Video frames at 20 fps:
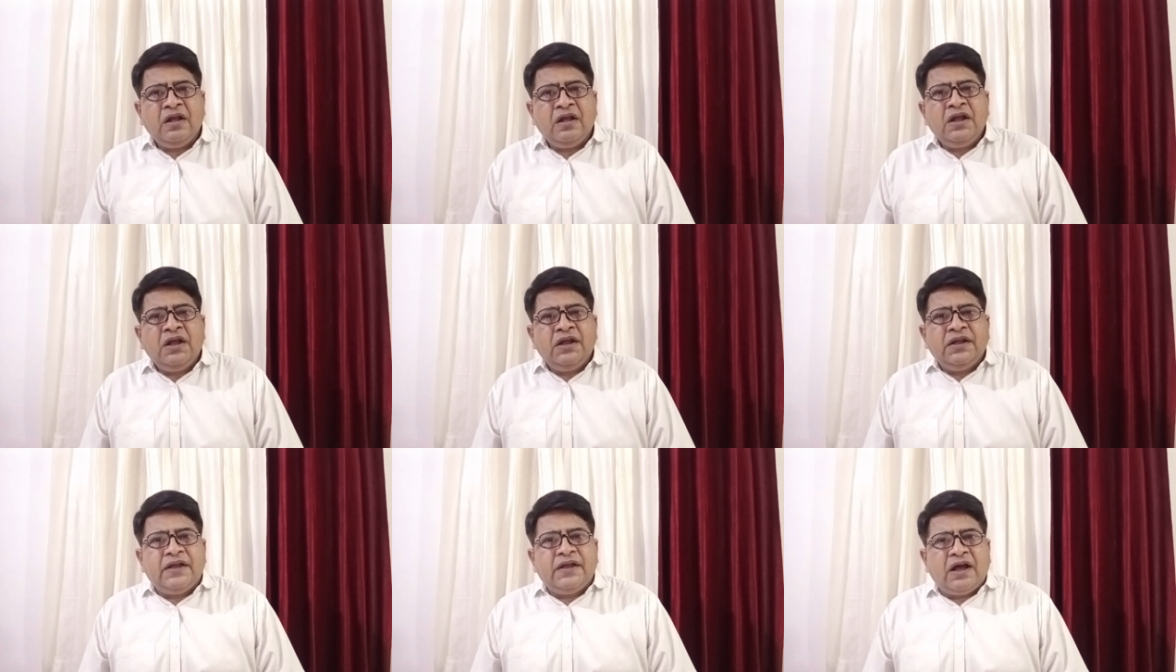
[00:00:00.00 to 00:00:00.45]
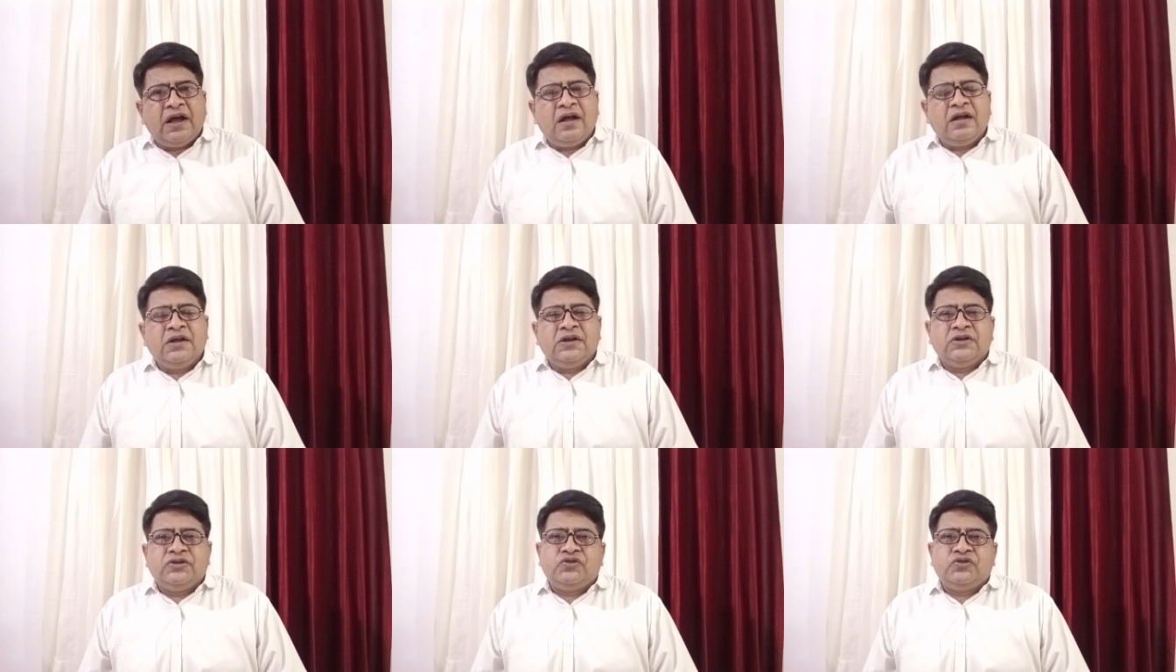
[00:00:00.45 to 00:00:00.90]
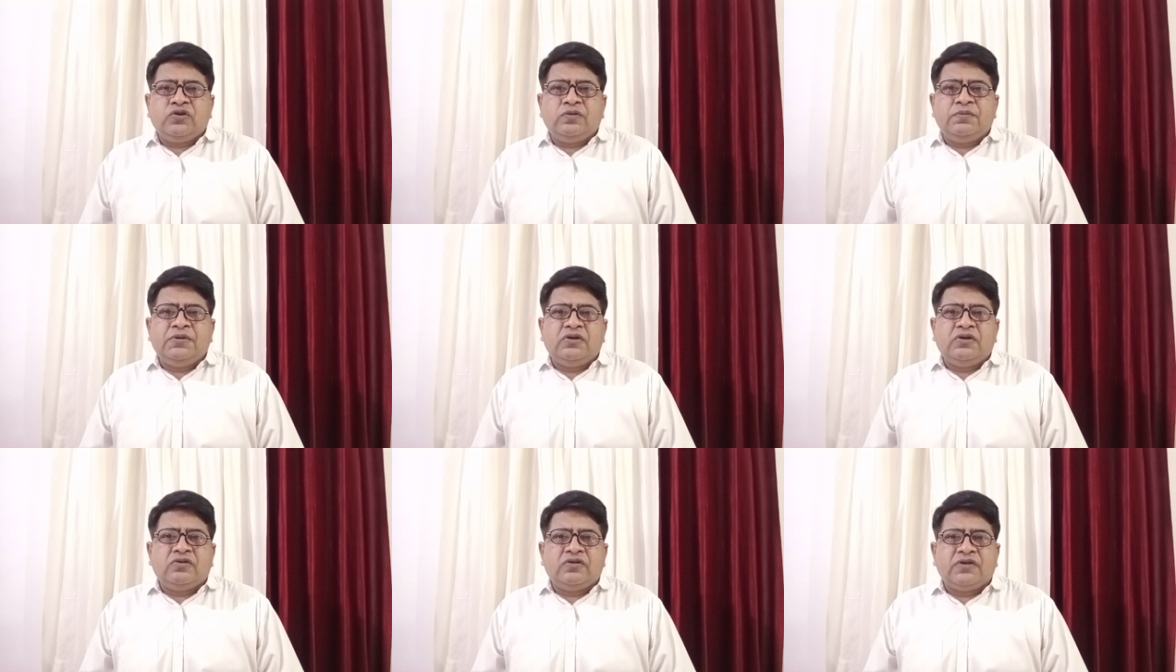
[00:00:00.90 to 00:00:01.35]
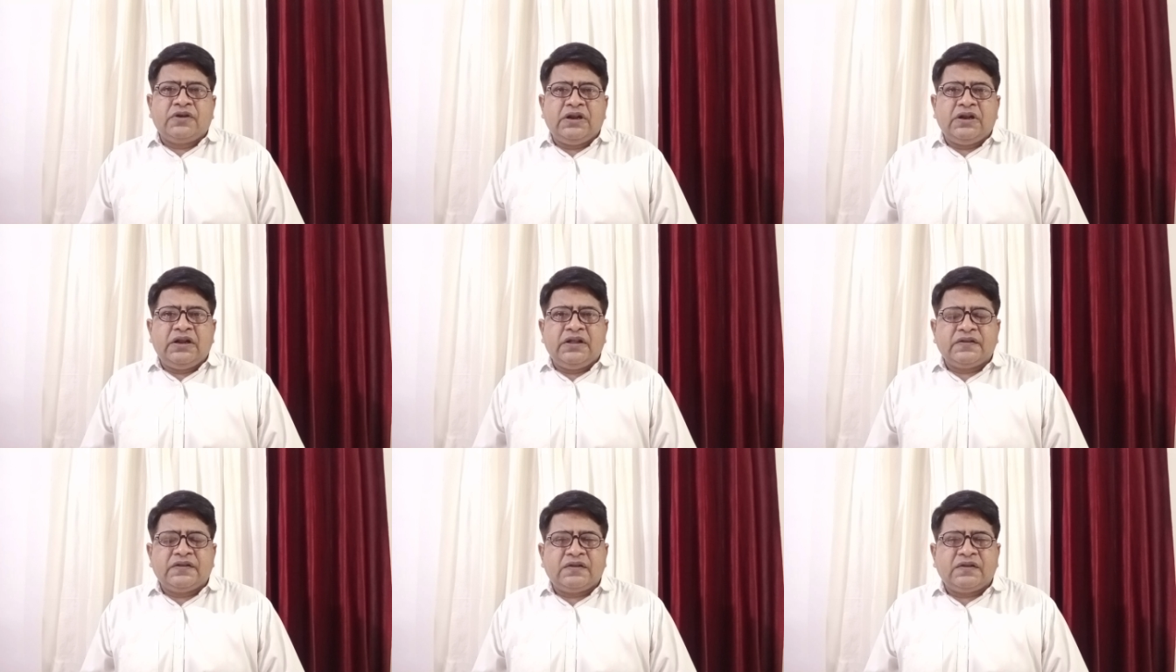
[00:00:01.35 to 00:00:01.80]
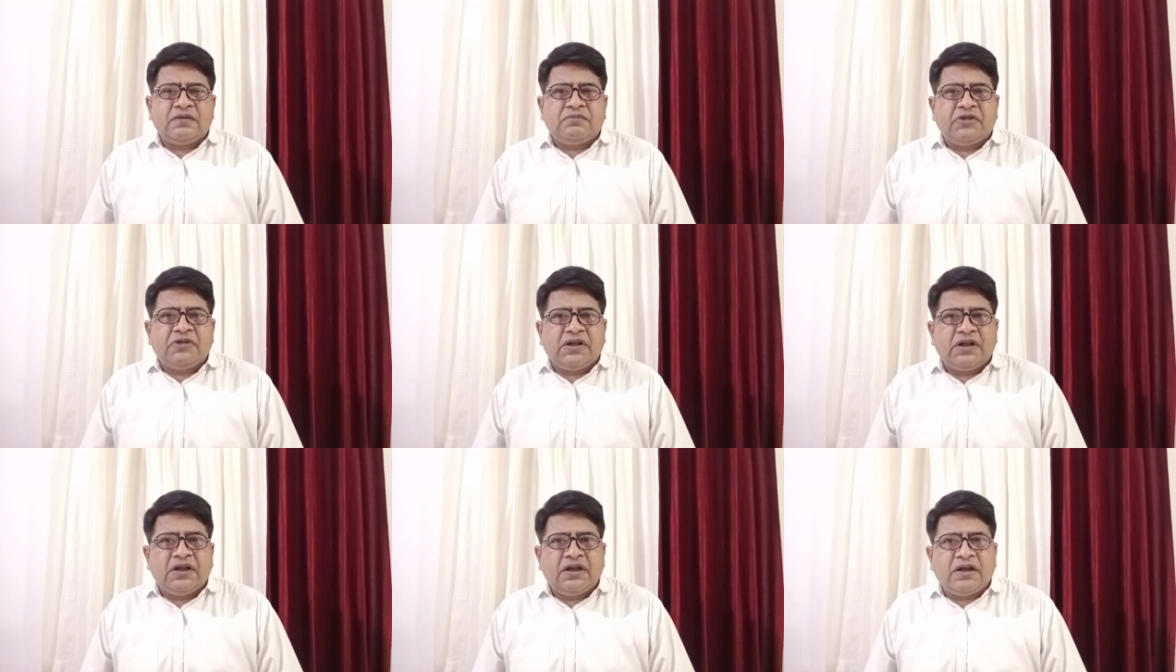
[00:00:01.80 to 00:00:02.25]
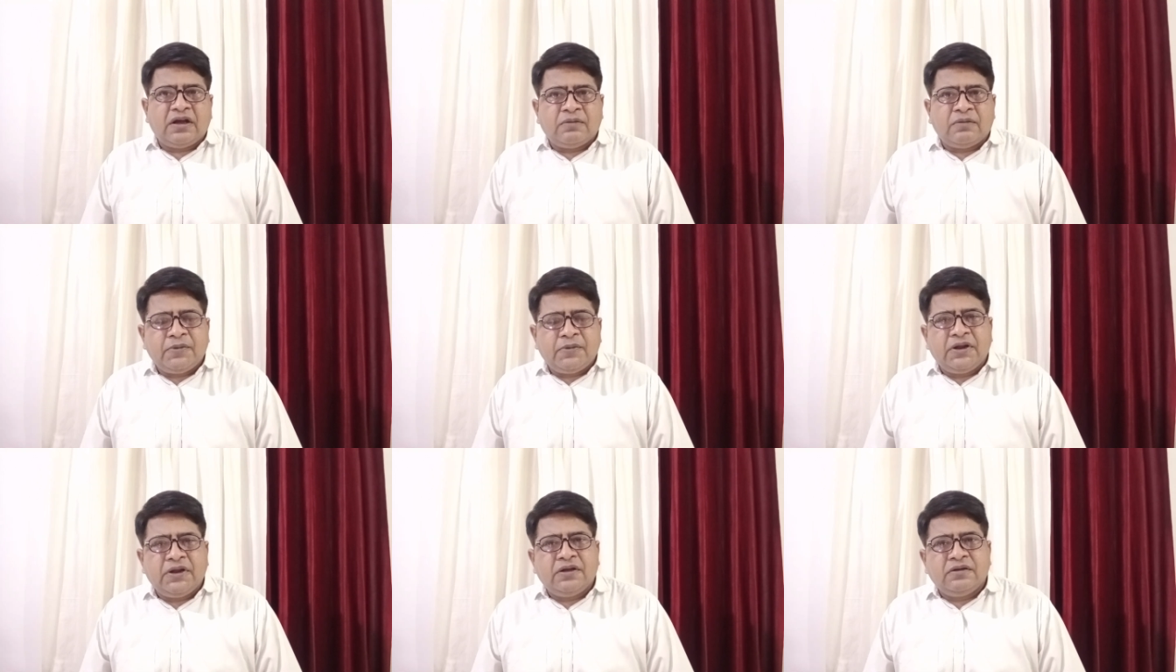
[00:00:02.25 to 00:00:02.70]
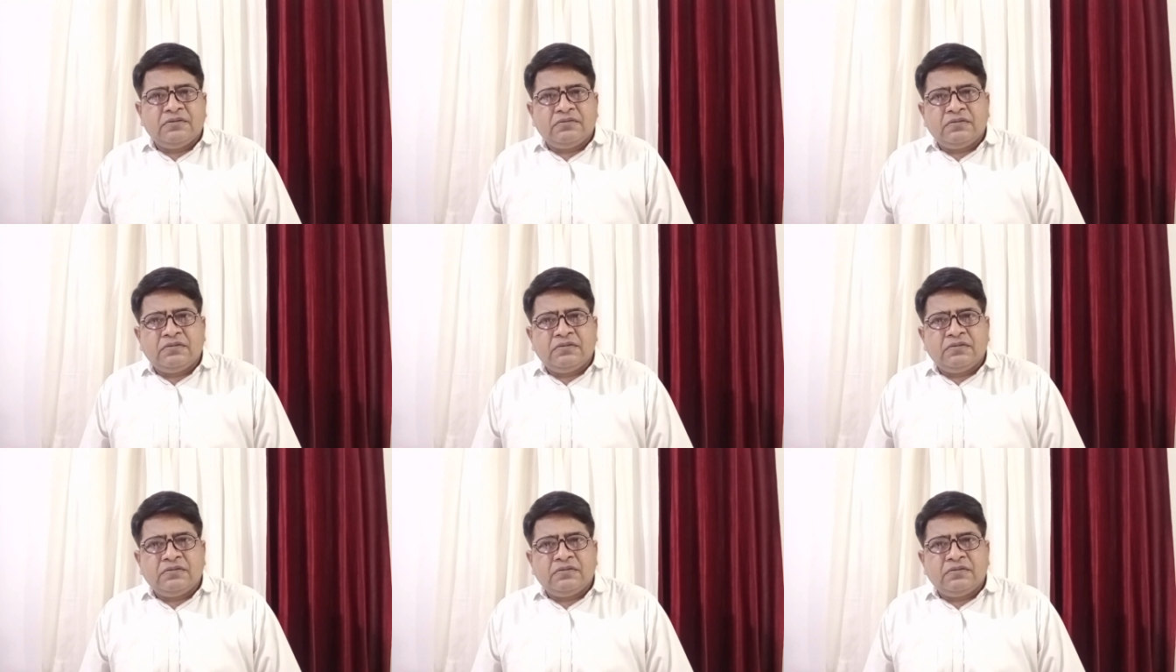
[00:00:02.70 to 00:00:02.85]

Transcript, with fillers: या जो भी लोग रिलेशन में है अपने